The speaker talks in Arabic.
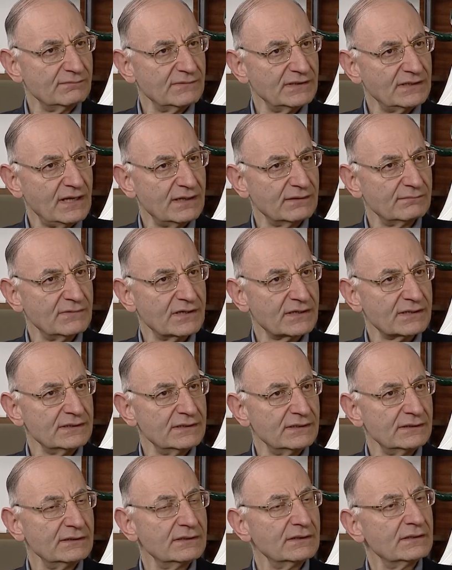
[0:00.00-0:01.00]
منها
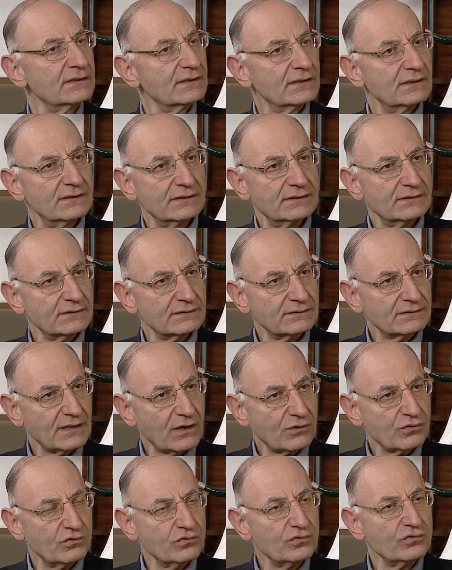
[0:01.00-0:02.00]
المريض آه،
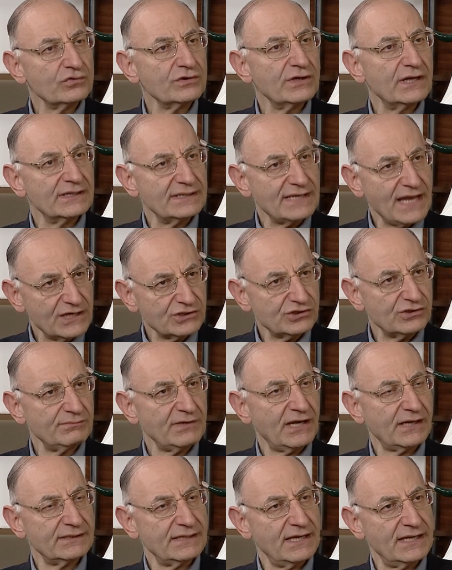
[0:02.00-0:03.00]
تكون
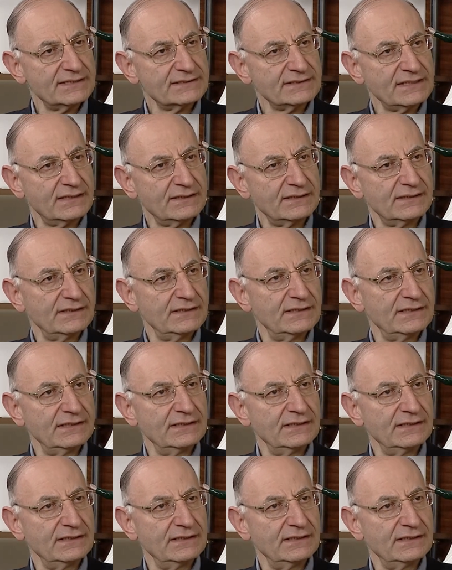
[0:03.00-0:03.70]
ناجمة عن هذا